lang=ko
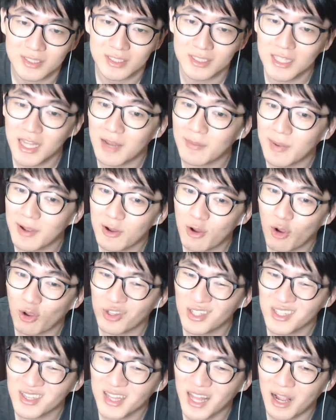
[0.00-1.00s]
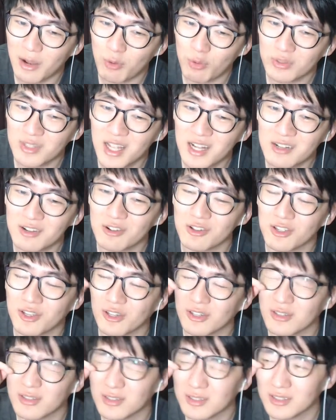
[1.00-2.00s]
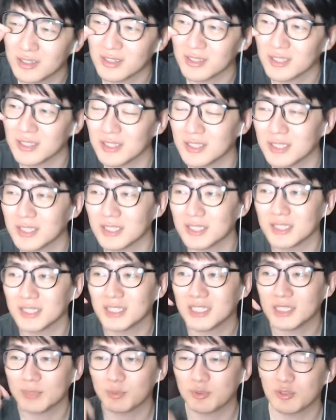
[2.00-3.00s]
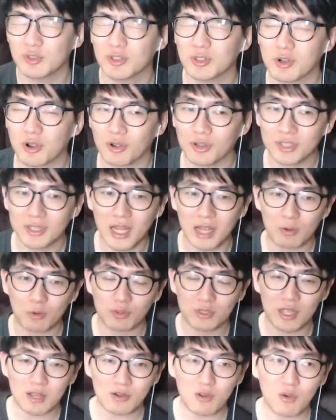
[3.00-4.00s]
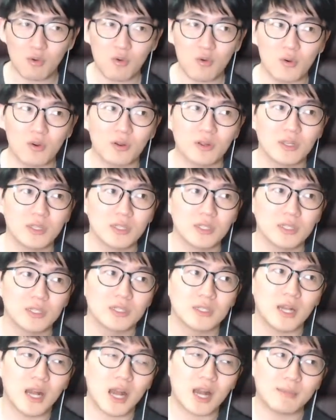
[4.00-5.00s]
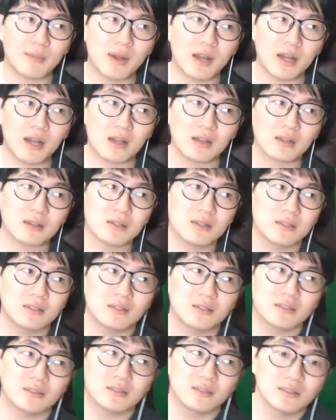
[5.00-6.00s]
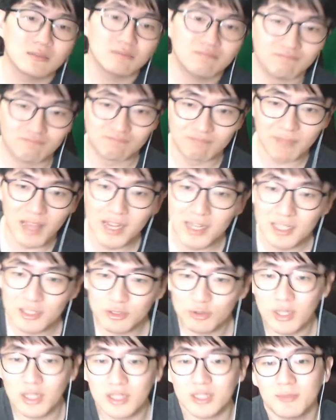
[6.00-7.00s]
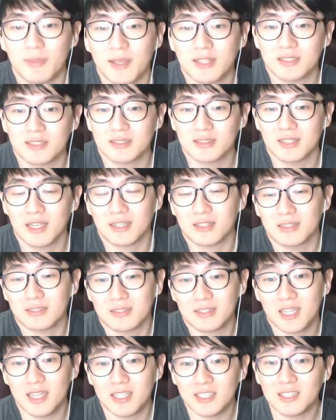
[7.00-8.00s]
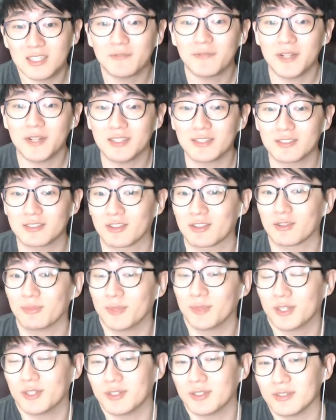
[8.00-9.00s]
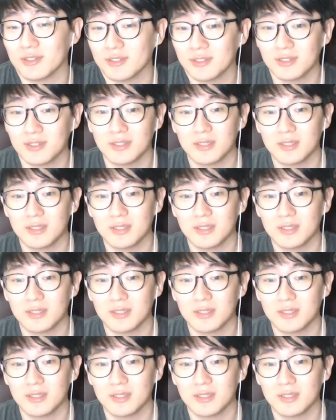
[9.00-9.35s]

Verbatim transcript: 근데 아마 거의 닫고 살 거예요. 지붕을 거의 닫고 살 거고 아마 그 애리조나 디벡스의그 체이스 필드처럼요.